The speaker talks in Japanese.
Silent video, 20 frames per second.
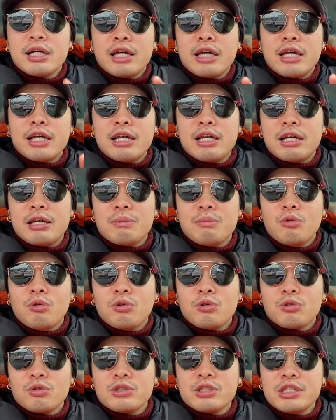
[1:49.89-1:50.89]
えー、
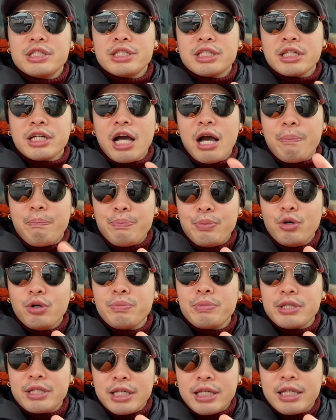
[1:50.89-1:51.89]
もう、新作発表
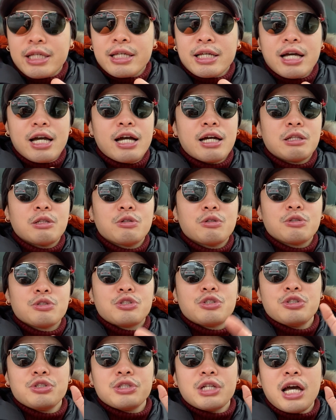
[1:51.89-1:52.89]
日に、あの、
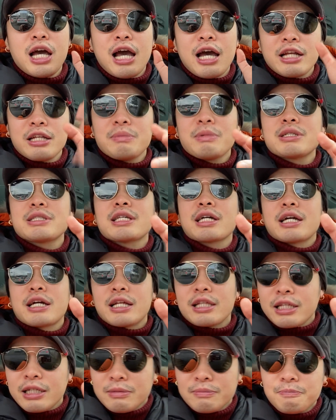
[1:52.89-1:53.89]
中断ありましたか
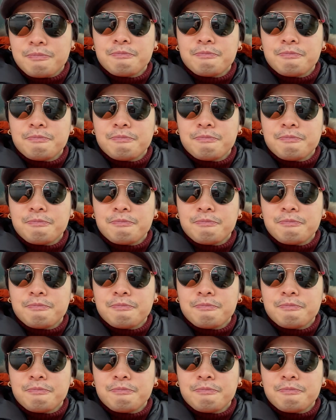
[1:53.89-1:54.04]
らね。